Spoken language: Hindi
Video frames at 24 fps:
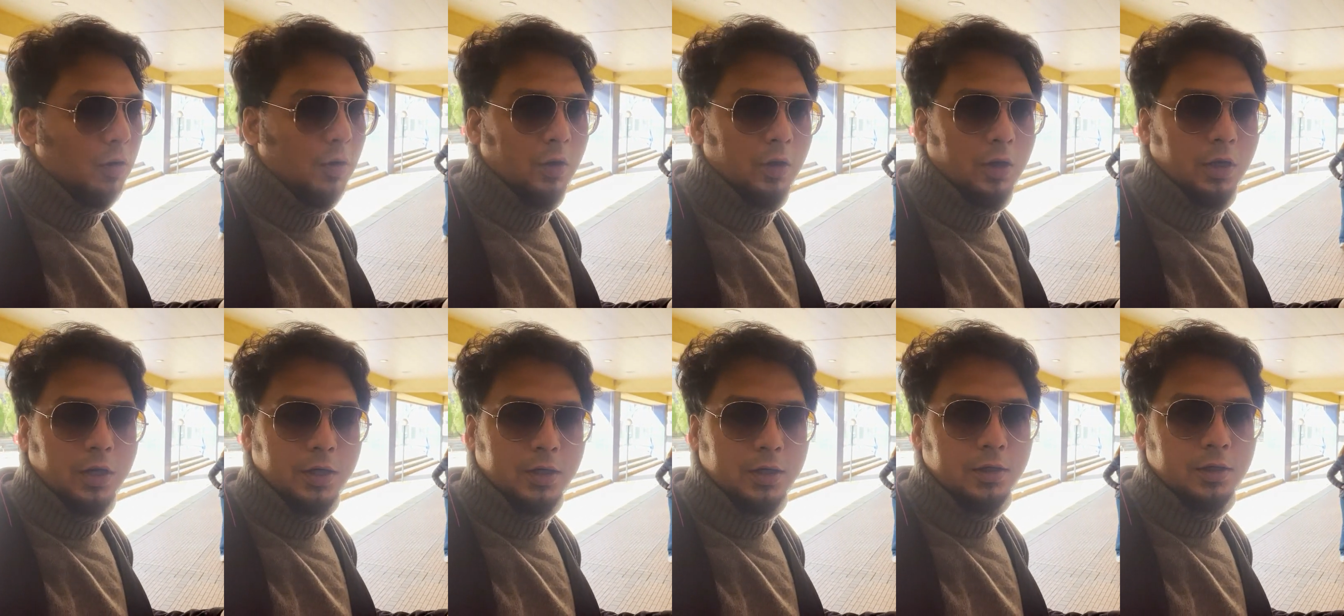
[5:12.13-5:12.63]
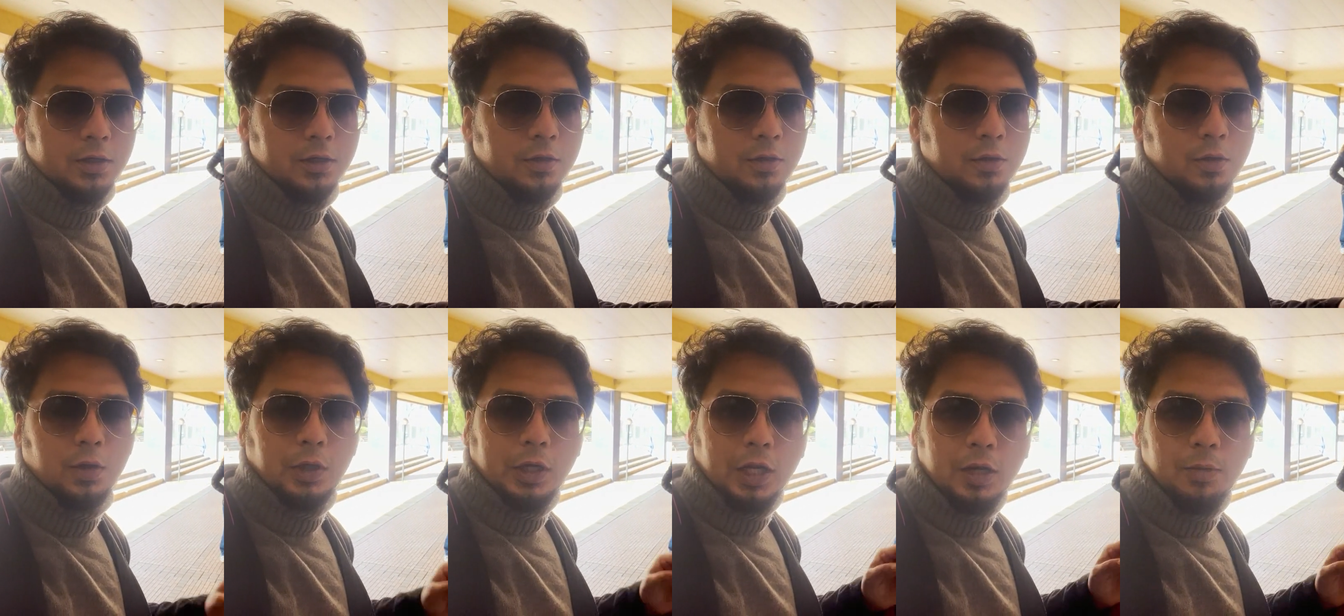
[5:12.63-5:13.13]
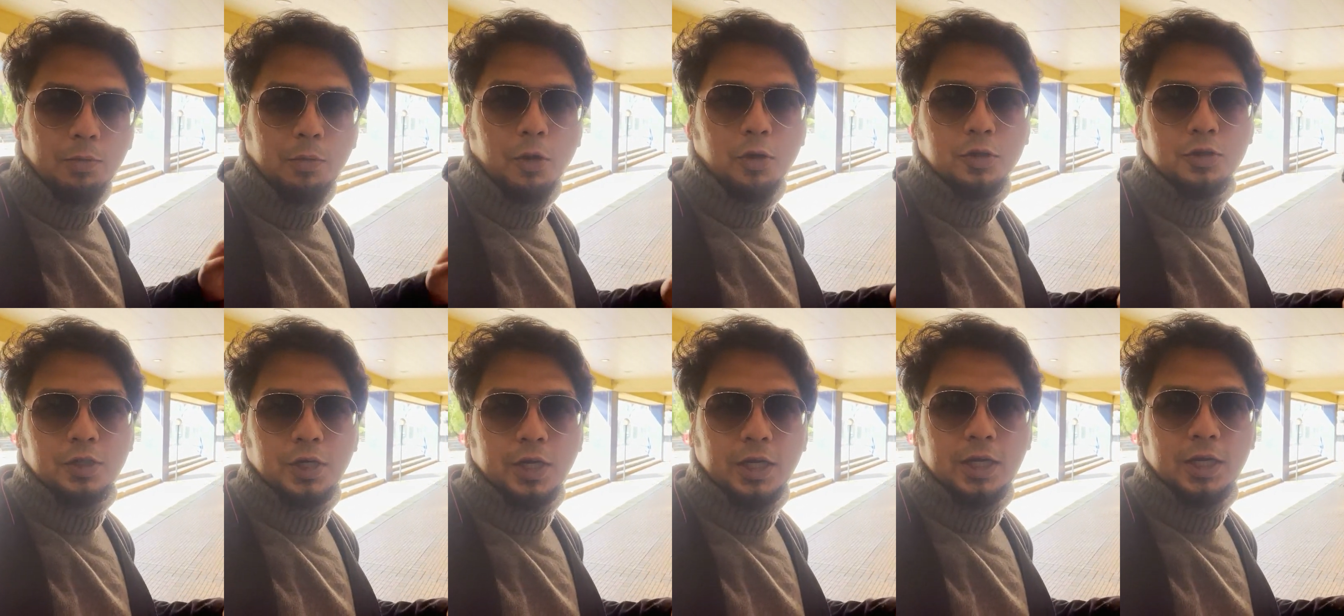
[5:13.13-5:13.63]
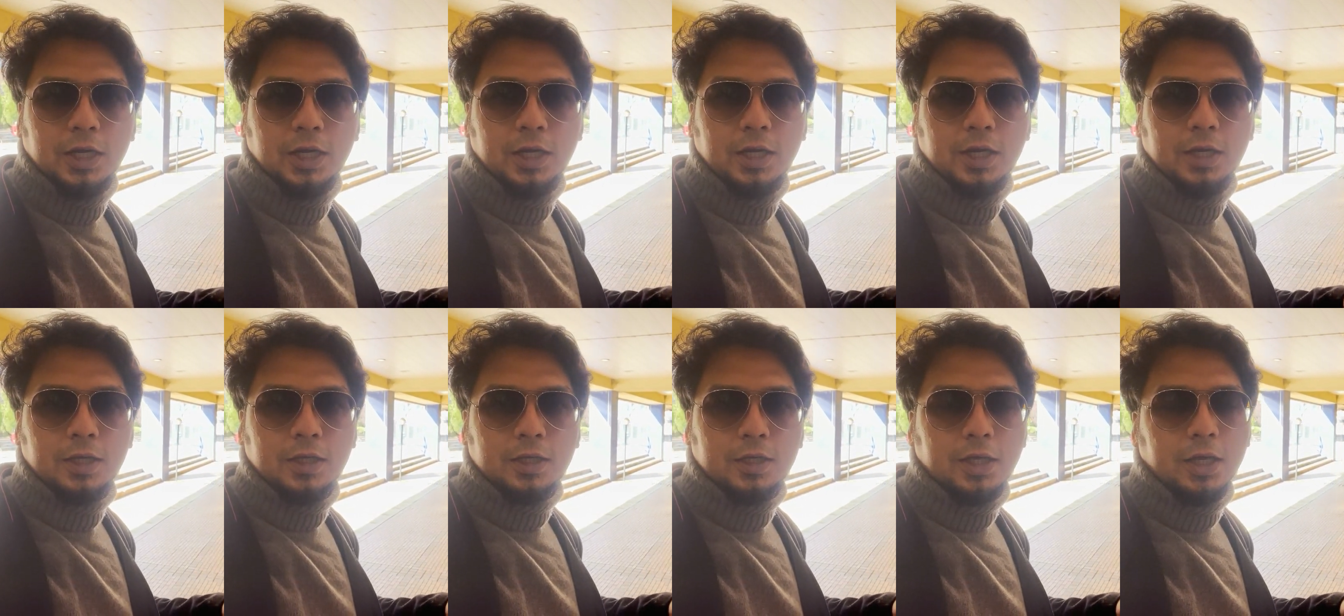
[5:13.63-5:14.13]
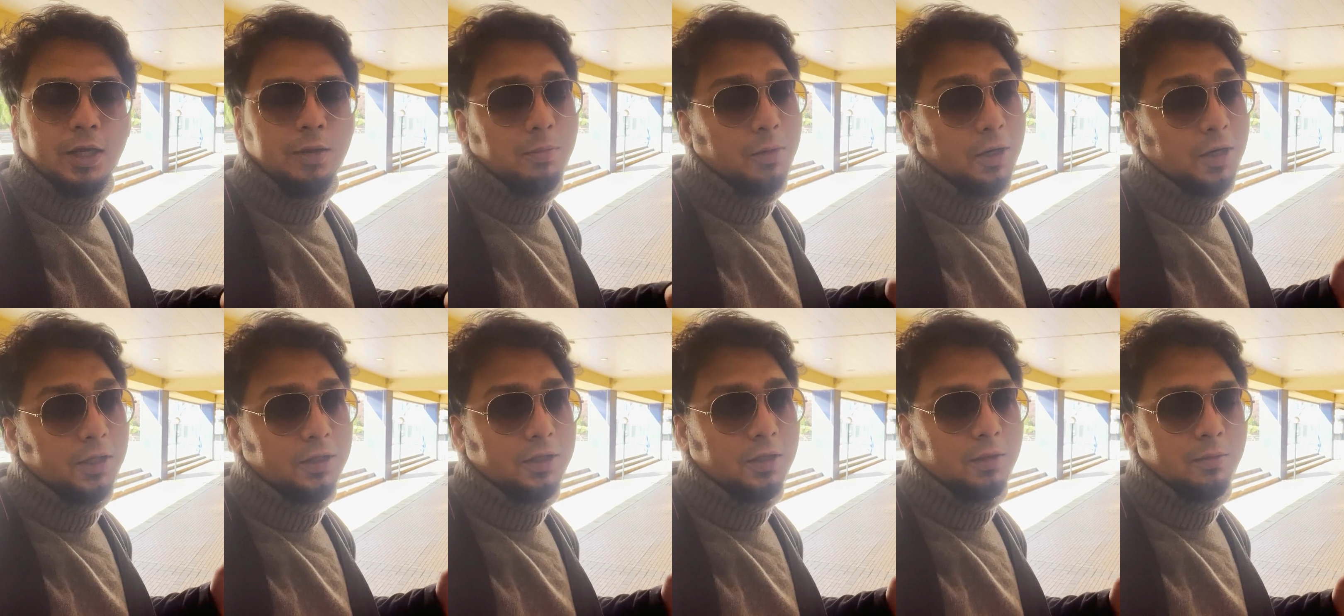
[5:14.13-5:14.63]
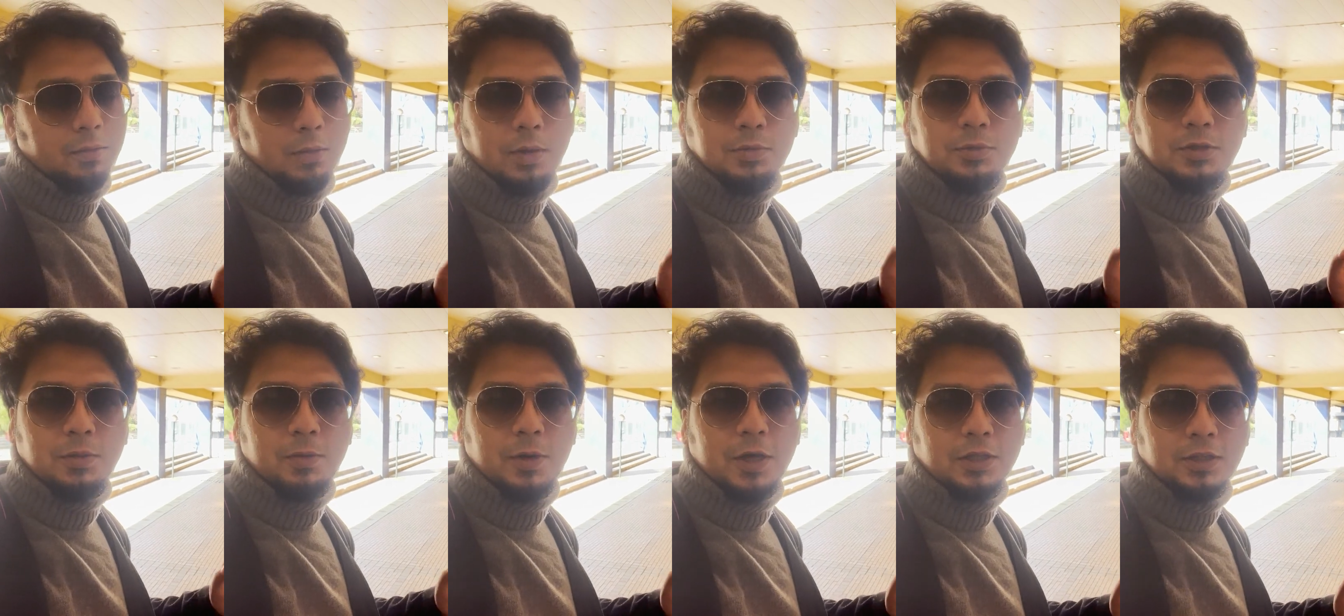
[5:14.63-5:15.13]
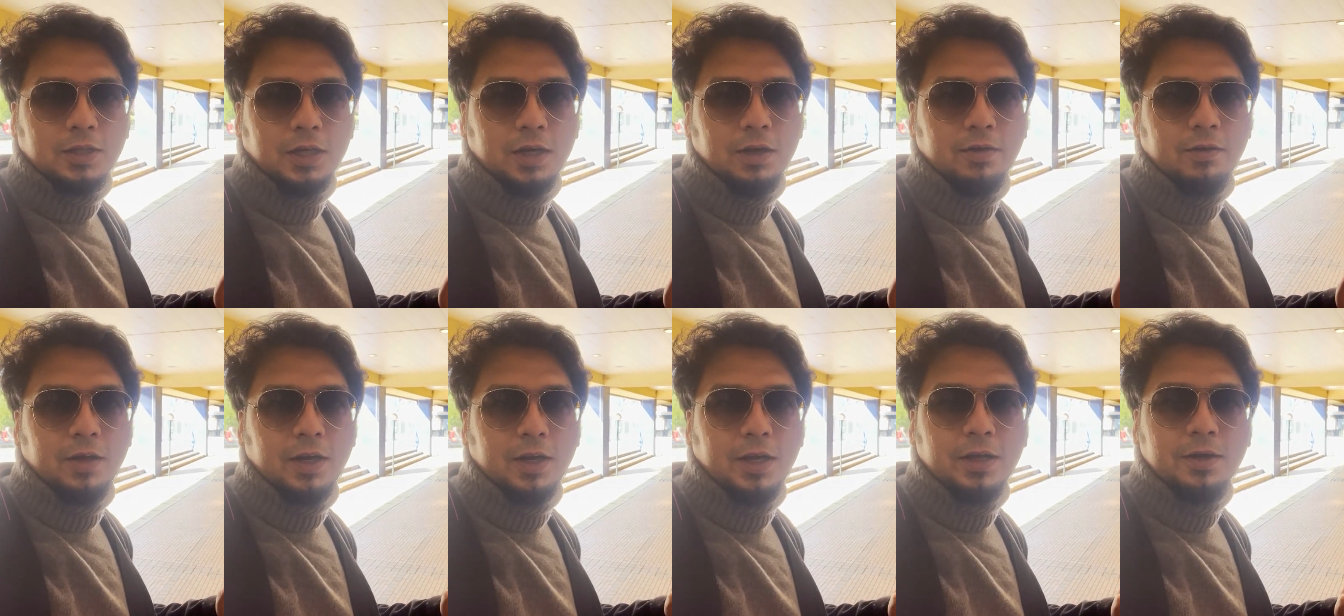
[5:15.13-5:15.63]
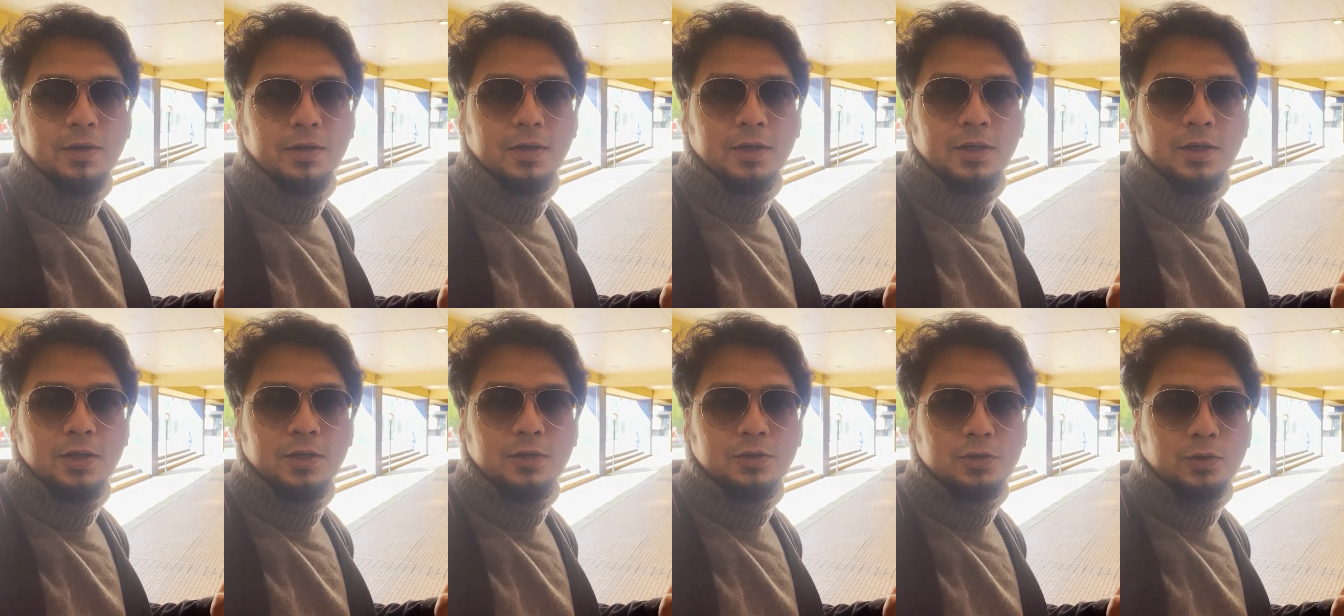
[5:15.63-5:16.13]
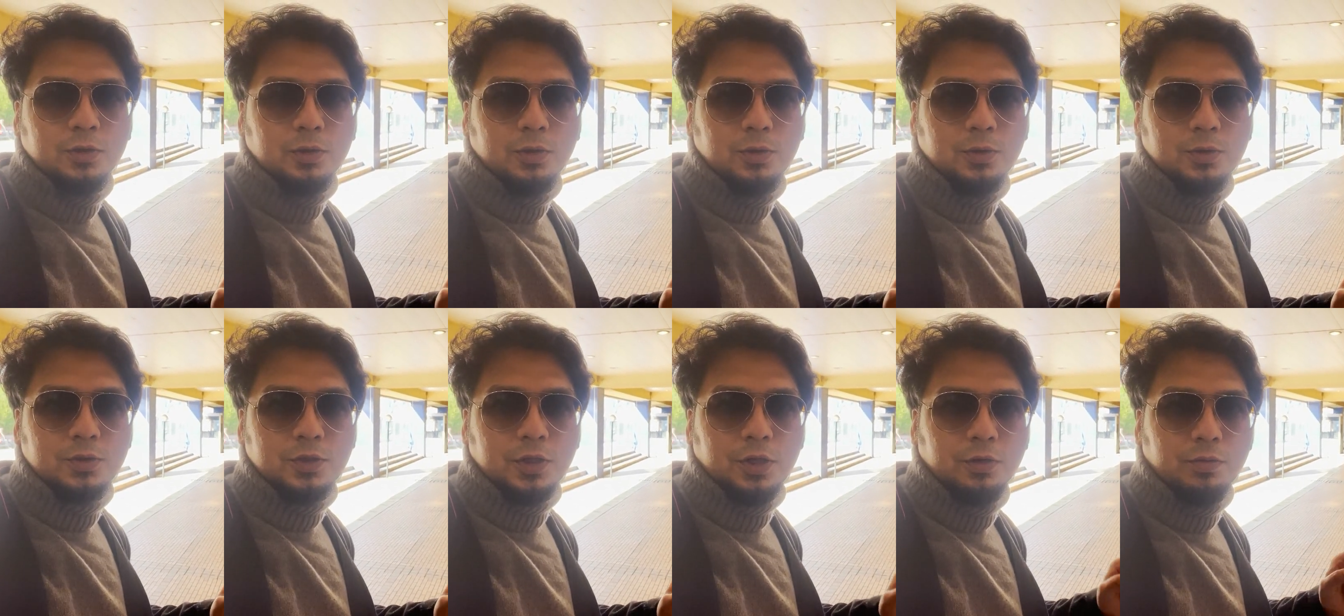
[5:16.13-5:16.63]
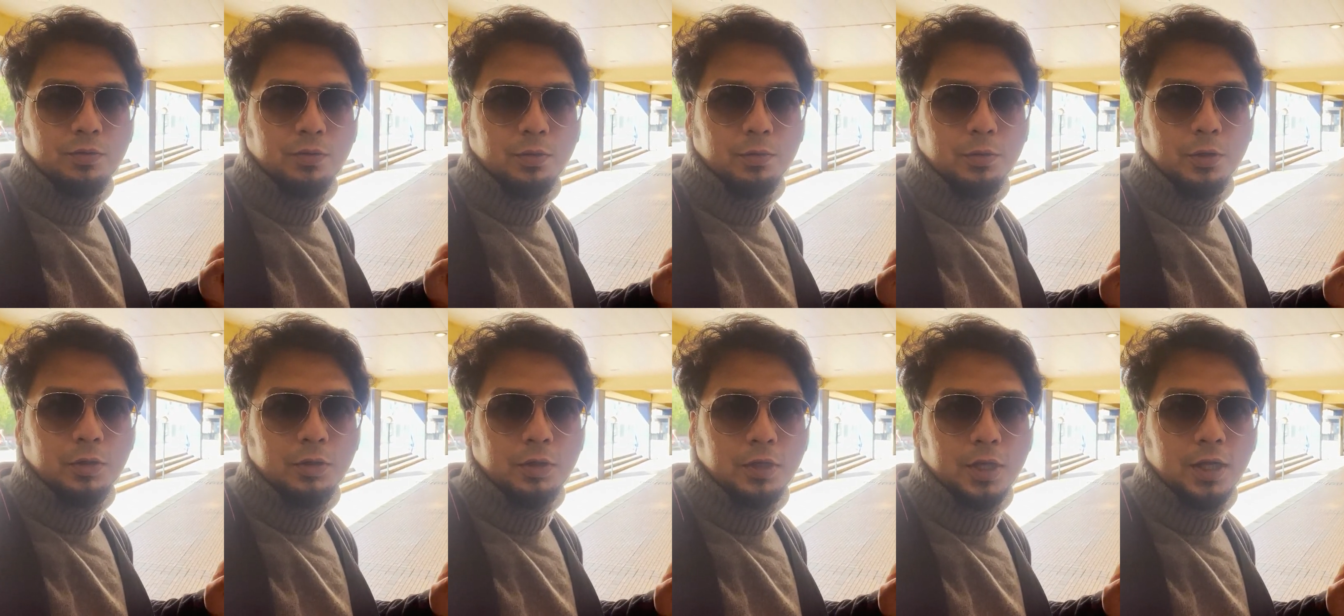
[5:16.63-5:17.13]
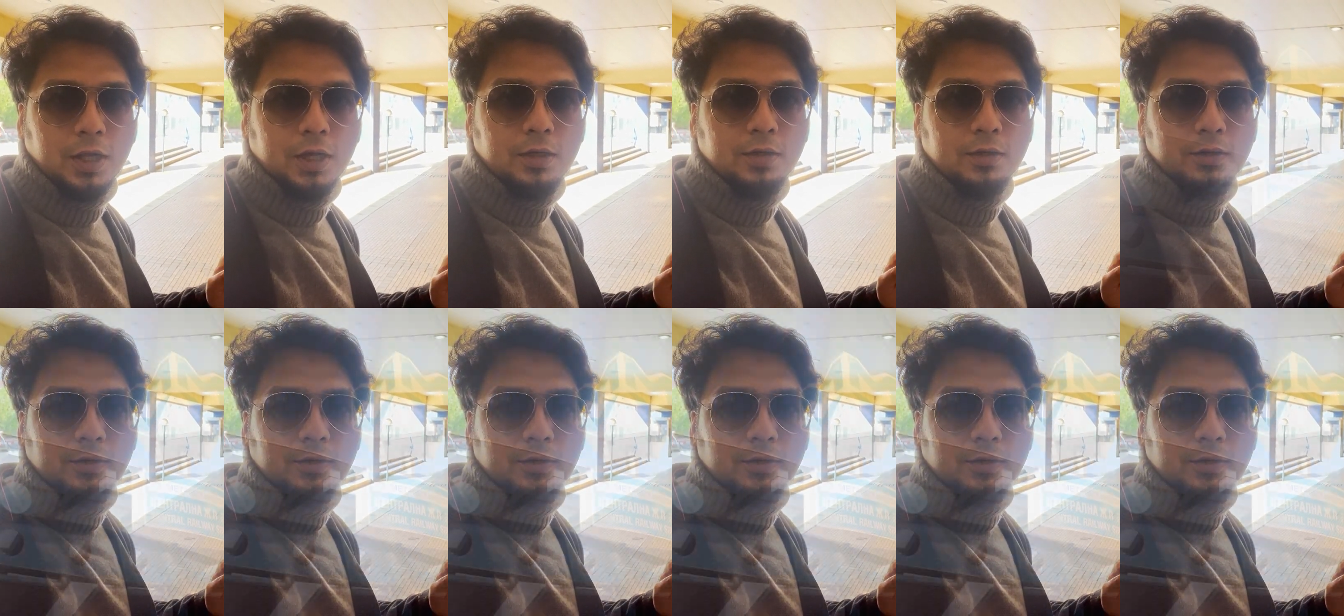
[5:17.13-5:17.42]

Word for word: और होटल पहुंचने के लिए के बाद हम आपसे बात करने वाले हैं सो सी यू फ्रॉम द होटल